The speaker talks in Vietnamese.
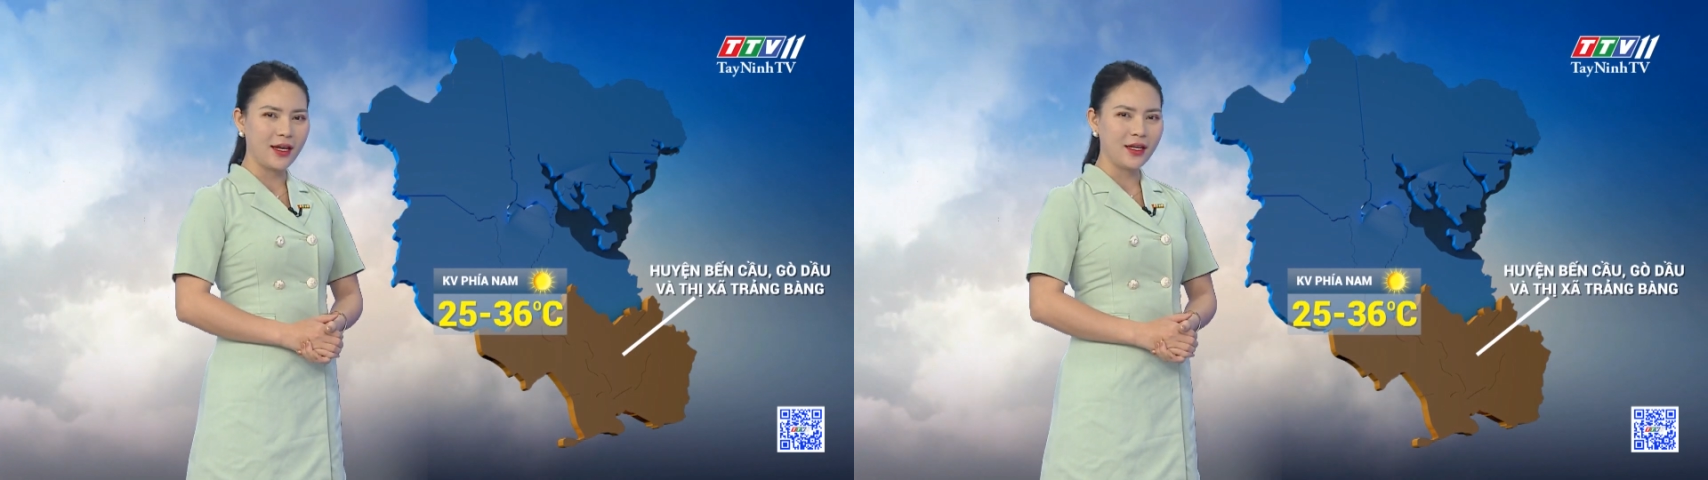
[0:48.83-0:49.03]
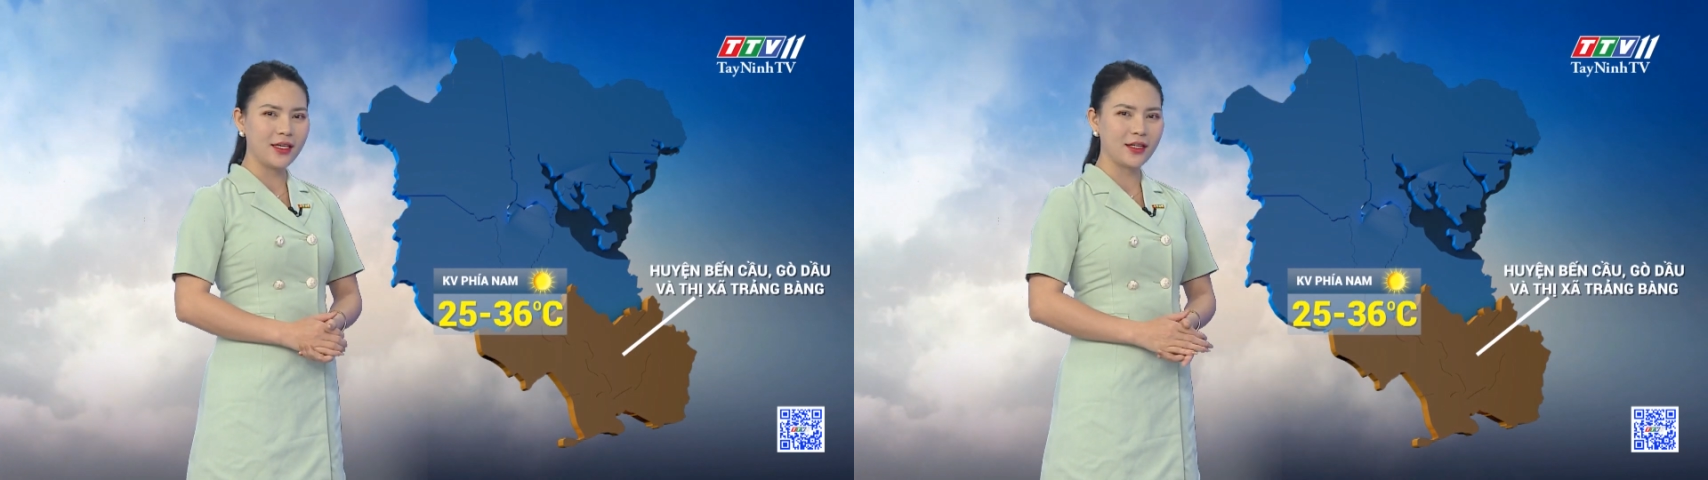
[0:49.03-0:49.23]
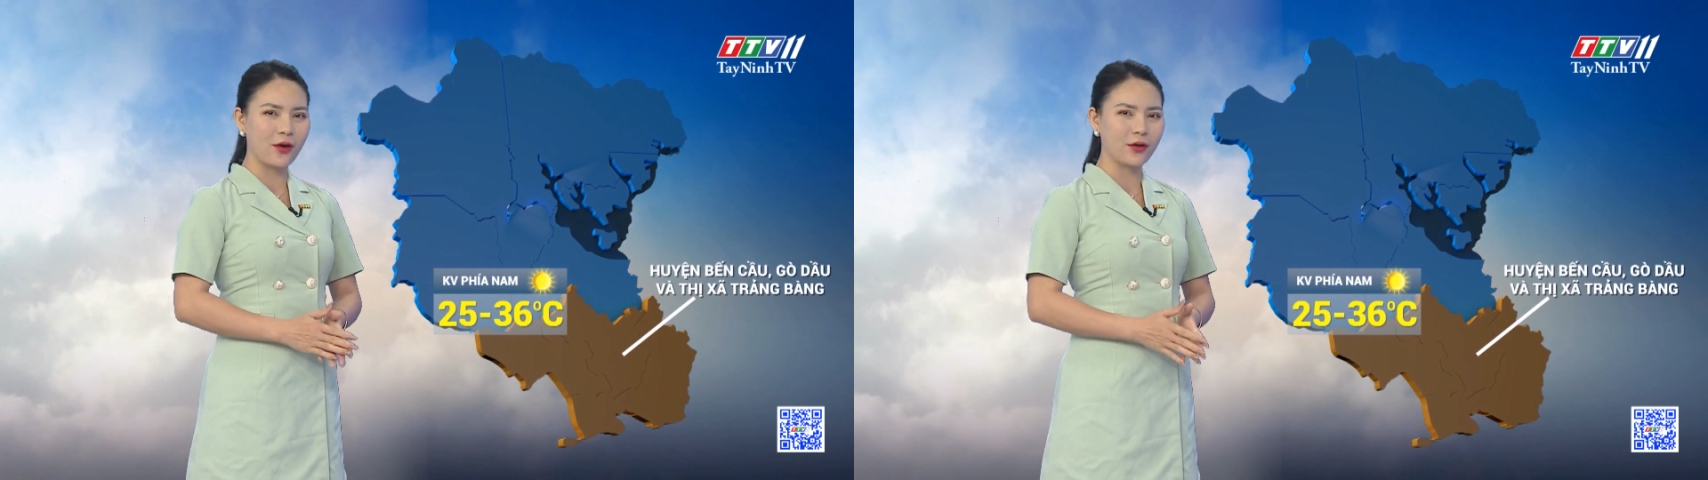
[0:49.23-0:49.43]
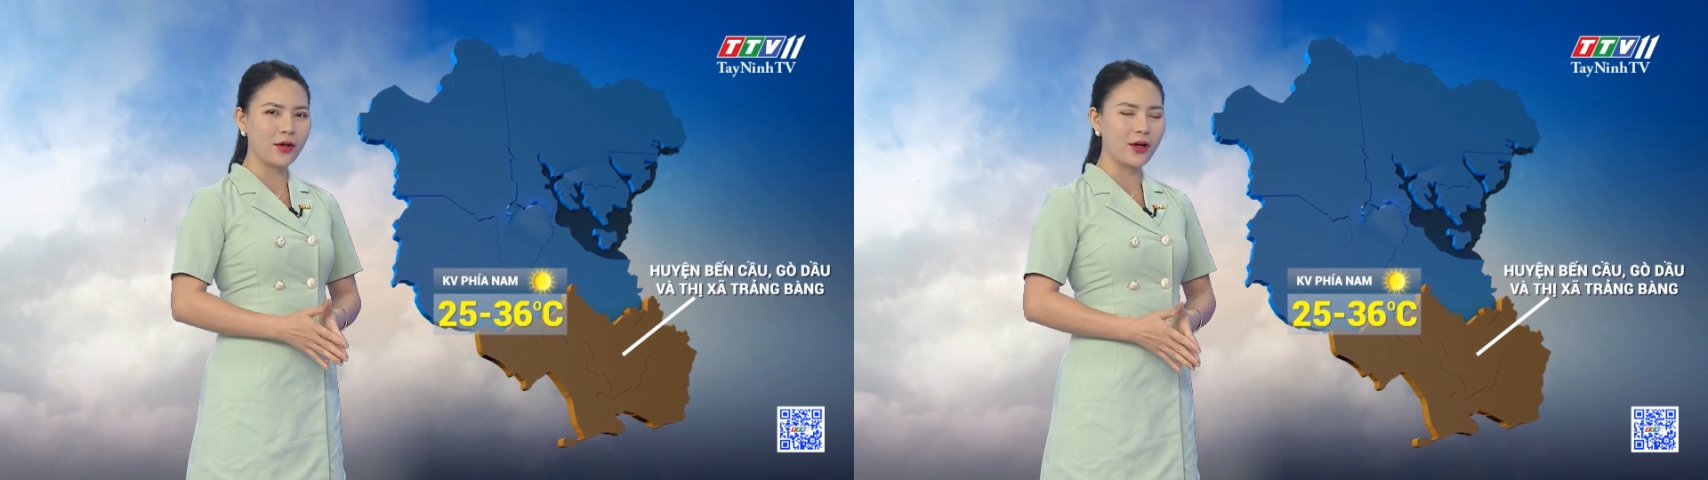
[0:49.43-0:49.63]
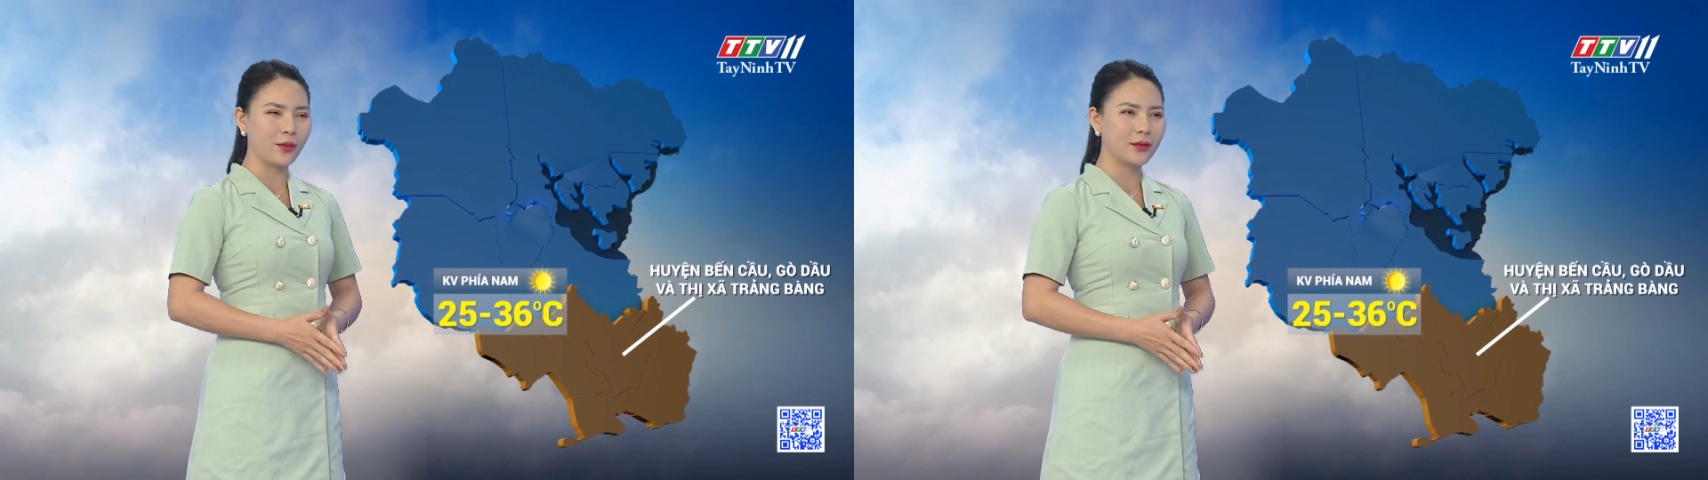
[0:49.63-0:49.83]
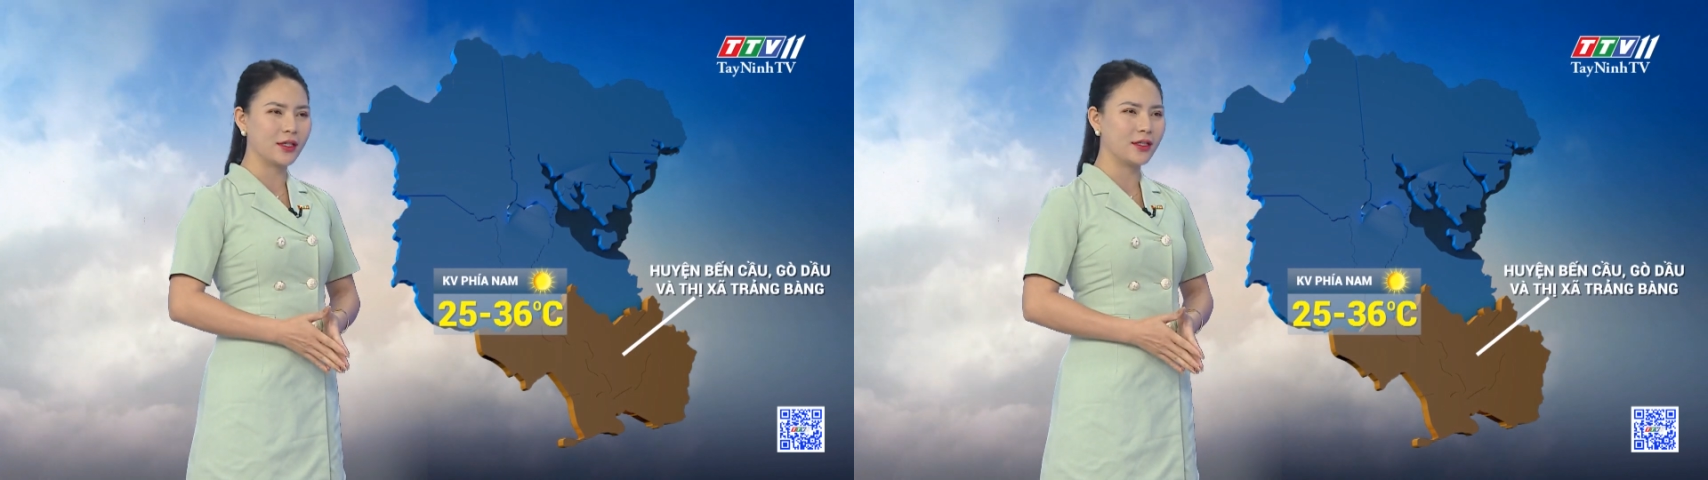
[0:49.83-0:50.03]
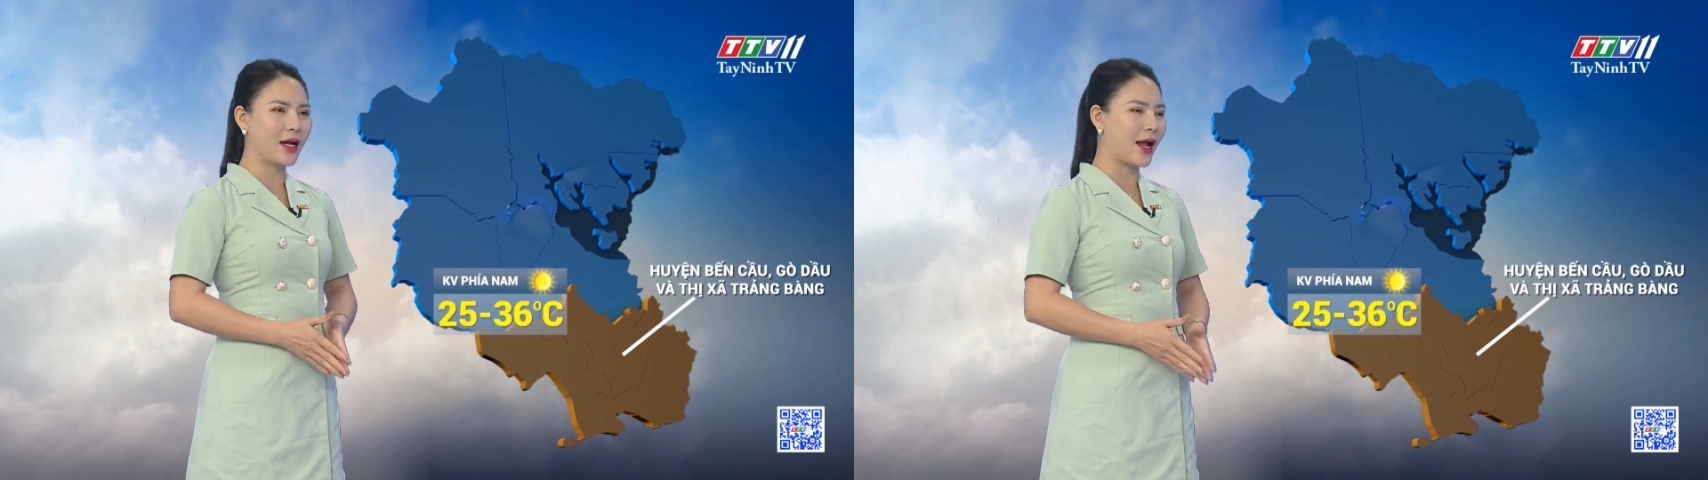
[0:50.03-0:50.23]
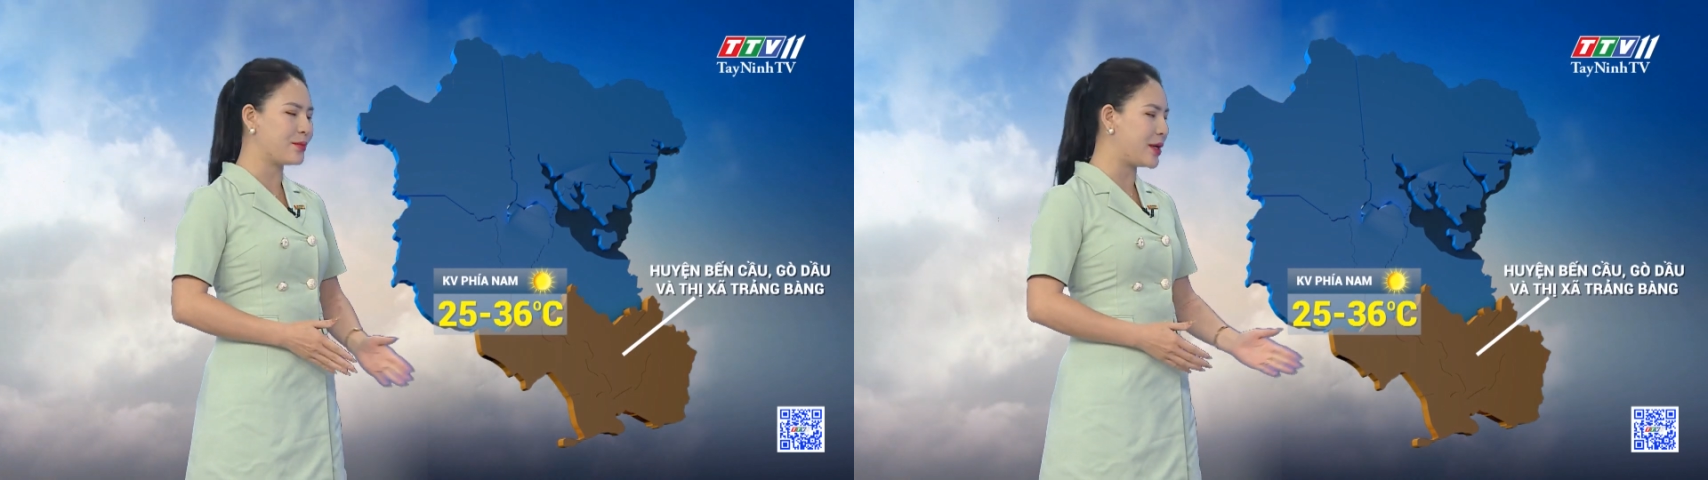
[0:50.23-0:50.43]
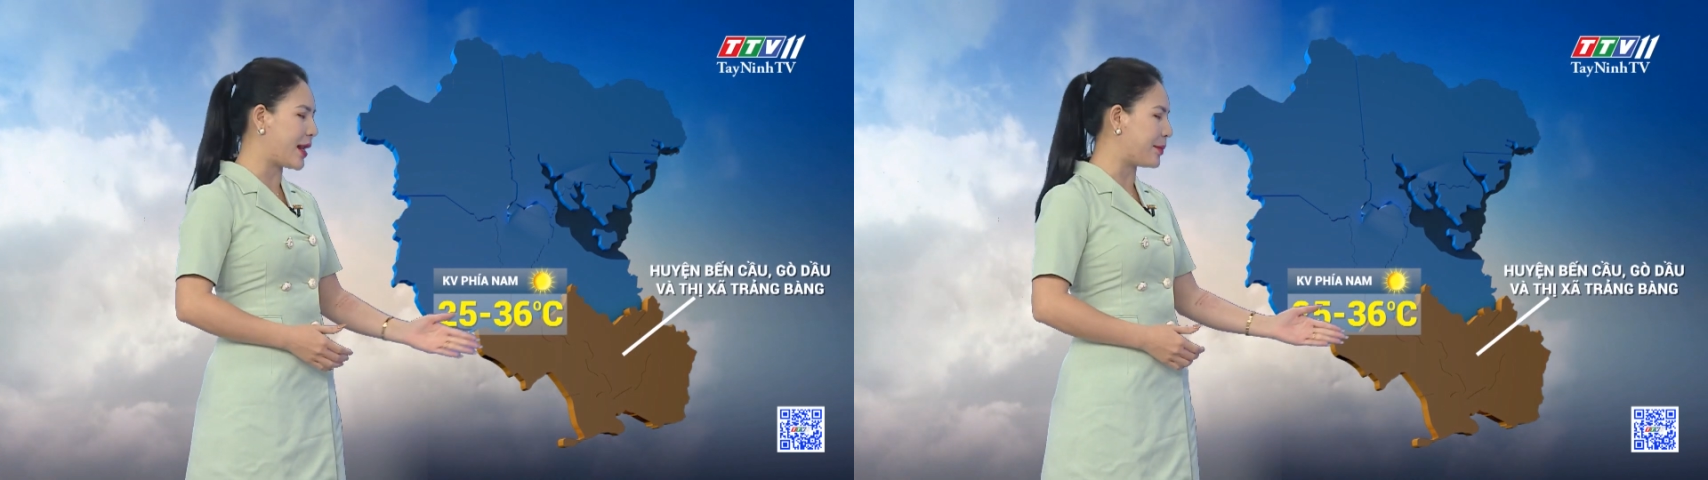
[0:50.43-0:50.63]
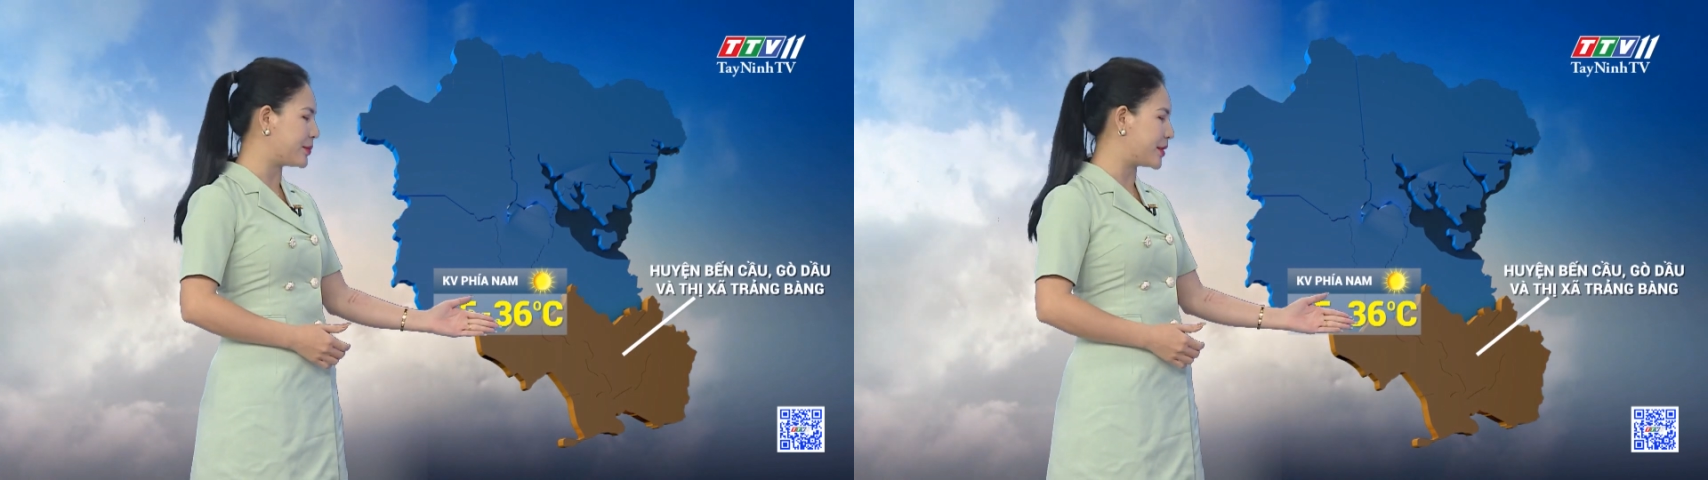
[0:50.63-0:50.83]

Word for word: nhiệt độ dao động từ hai mươi lăm